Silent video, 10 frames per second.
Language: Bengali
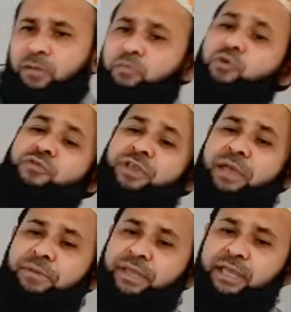মুখ
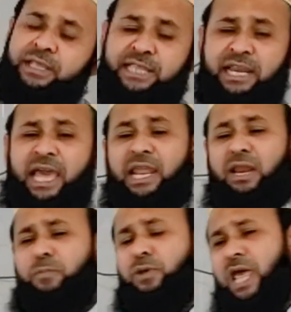ফিরাবে তাহলে
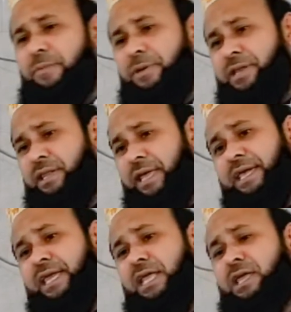আল্লাহ রাব্বুল আলমিন
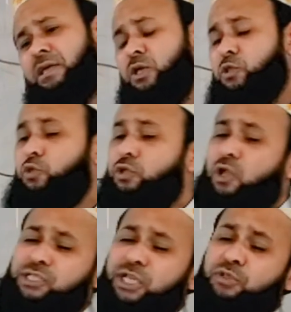এখানে দুই
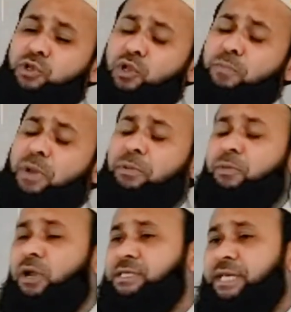অংশে দুই
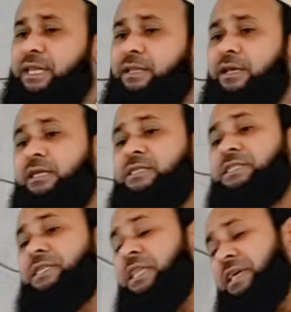রকমভাবে বলেছেন
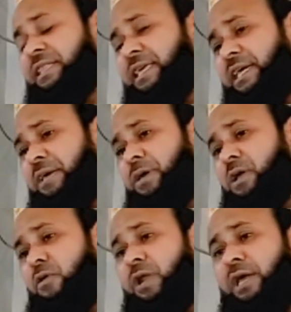যে যে দিক থেকে
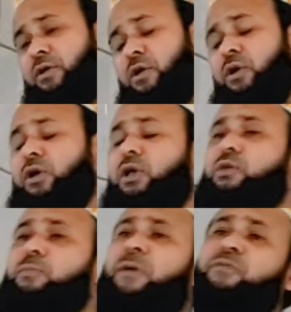বের হও না কেন
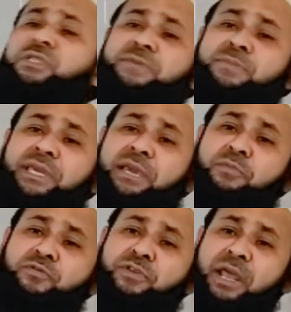তোমরা পশ্চিম দিকে
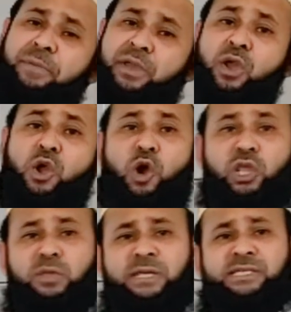মুখ ফিরাবে
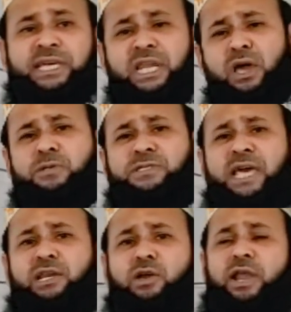অথবা যেখানে
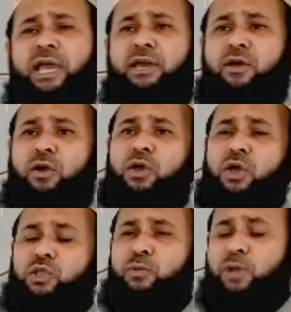অবস্থান করো না কেন
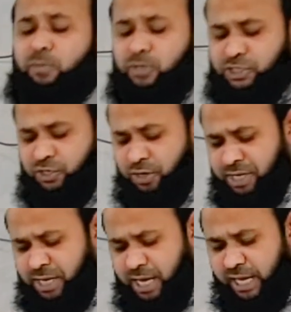তোমরা
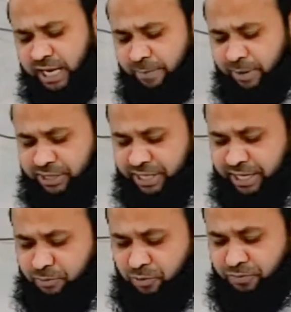অবশ্যই কাবার
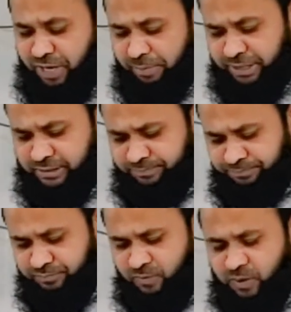দিকে মুখ ফিরাবে
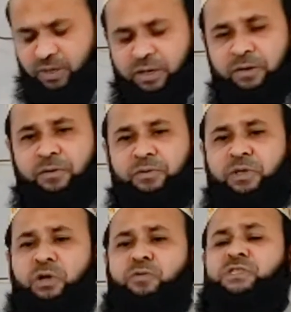
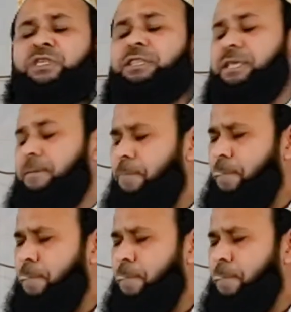প্রিয় উপস্থিতি